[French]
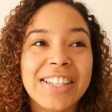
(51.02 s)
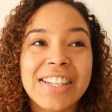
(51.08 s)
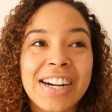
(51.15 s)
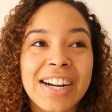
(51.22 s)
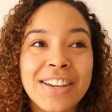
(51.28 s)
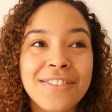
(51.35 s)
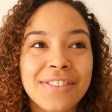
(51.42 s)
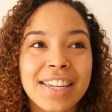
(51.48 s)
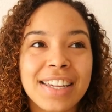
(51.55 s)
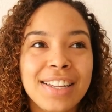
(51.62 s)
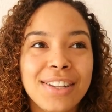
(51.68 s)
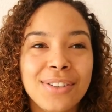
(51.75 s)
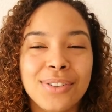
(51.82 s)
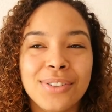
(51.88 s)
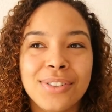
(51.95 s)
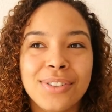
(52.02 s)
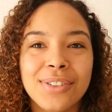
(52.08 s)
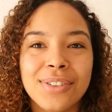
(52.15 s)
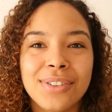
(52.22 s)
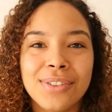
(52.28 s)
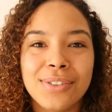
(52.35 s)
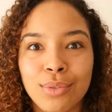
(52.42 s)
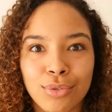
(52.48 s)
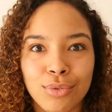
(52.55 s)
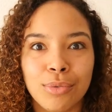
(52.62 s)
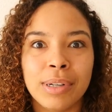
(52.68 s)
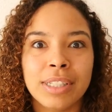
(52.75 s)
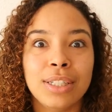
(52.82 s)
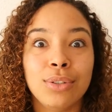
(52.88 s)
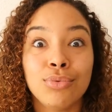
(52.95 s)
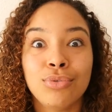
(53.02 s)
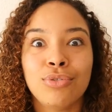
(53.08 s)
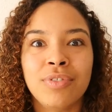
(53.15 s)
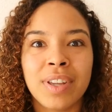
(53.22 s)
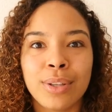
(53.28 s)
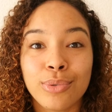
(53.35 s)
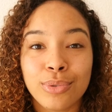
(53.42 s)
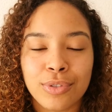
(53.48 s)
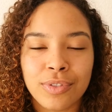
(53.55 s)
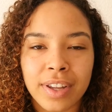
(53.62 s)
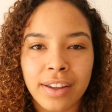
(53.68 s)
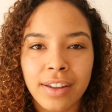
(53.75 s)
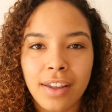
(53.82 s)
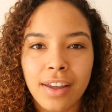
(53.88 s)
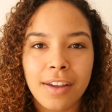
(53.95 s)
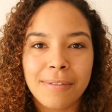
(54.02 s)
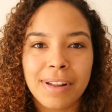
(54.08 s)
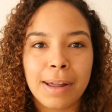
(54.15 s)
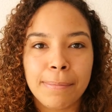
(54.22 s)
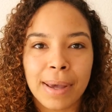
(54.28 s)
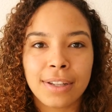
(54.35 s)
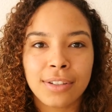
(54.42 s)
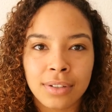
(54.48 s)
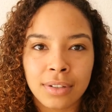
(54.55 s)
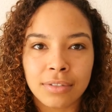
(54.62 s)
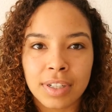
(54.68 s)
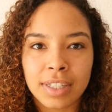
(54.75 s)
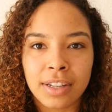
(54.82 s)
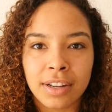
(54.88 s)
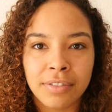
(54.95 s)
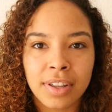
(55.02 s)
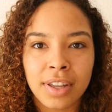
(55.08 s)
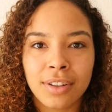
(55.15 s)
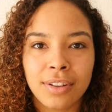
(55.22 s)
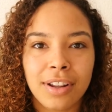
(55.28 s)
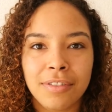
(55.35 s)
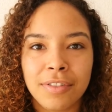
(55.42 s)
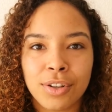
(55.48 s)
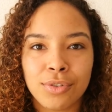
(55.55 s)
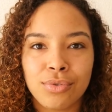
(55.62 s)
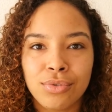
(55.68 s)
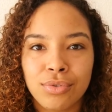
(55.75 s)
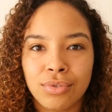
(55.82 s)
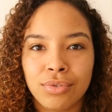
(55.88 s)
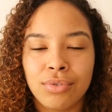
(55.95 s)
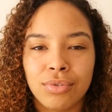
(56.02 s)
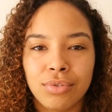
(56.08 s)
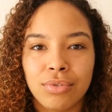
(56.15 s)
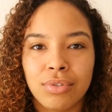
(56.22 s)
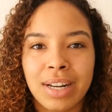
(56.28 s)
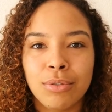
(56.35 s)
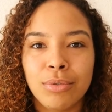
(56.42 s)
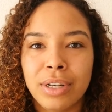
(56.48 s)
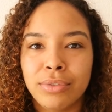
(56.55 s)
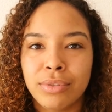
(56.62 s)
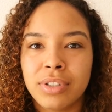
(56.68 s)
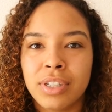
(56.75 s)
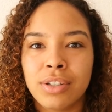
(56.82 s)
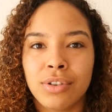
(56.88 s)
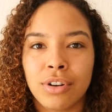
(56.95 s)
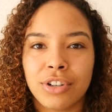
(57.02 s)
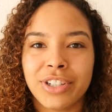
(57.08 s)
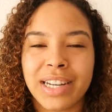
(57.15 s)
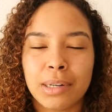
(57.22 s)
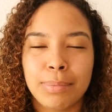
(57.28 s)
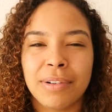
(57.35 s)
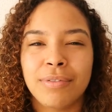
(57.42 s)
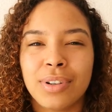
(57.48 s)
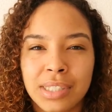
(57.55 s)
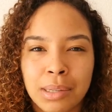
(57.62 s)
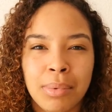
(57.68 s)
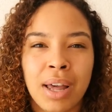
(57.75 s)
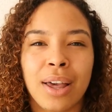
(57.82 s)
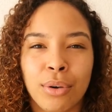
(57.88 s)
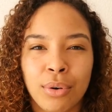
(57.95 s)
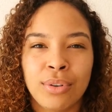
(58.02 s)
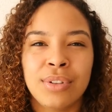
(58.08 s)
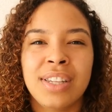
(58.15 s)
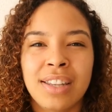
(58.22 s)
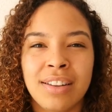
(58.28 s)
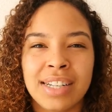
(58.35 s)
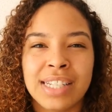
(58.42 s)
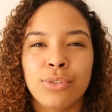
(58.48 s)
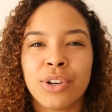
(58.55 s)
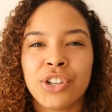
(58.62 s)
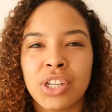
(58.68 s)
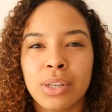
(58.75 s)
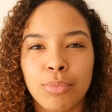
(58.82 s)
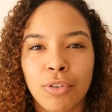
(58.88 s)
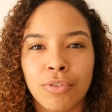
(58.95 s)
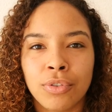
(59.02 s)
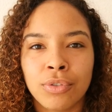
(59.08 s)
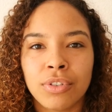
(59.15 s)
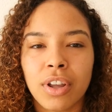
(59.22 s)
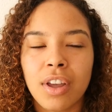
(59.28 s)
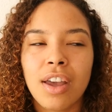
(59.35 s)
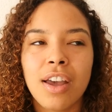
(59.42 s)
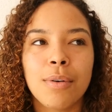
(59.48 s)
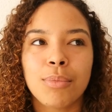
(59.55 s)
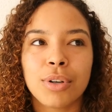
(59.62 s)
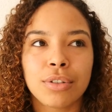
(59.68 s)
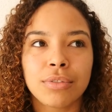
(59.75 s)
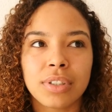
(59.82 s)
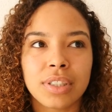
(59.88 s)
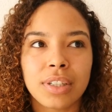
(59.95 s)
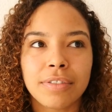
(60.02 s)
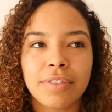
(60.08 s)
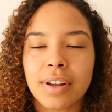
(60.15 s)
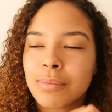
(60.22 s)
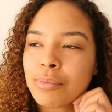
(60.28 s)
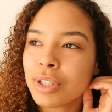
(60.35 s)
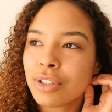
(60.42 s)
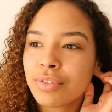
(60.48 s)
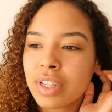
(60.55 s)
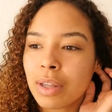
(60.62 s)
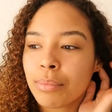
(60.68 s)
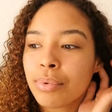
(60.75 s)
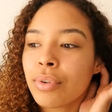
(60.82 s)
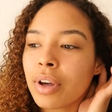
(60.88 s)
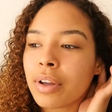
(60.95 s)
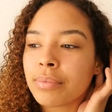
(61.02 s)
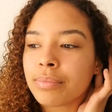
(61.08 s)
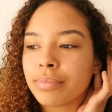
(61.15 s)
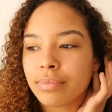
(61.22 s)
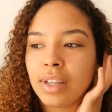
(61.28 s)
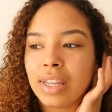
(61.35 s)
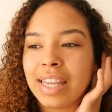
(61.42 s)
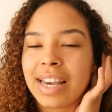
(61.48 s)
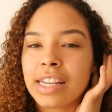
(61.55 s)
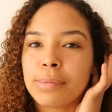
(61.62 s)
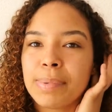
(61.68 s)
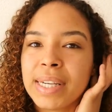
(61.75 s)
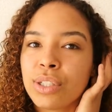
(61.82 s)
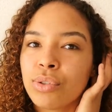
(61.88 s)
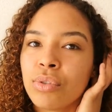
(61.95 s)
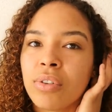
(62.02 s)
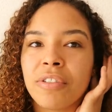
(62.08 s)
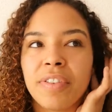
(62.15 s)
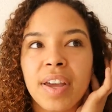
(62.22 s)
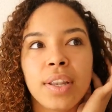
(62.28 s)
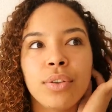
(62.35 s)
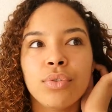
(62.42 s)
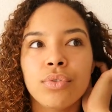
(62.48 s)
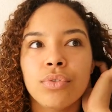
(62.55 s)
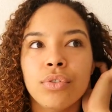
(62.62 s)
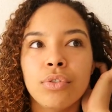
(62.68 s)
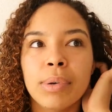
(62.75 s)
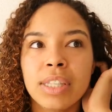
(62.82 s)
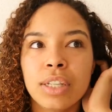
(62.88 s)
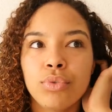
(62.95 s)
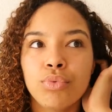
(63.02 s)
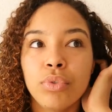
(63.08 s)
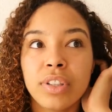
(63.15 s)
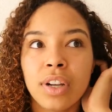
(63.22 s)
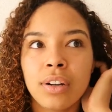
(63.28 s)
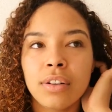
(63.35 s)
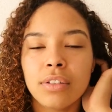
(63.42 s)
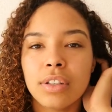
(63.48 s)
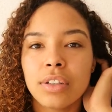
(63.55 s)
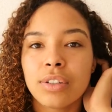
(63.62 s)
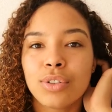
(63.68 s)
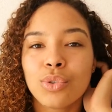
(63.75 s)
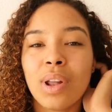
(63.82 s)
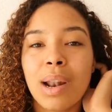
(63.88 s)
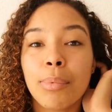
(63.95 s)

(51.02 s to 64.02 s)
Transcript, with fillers: déjà arrivé de, me demander d'où tu viens, d'où tu viens. la personne en fait elle vient, elle vient juste de, là où elle te dit, genre cherche pas forcément à creuser dans les origines profondes. Moi je trouve que c'est, enfin moi je trouve un peu euh, irrespectueux en fait de, demander tout le temps, euh, que ce soit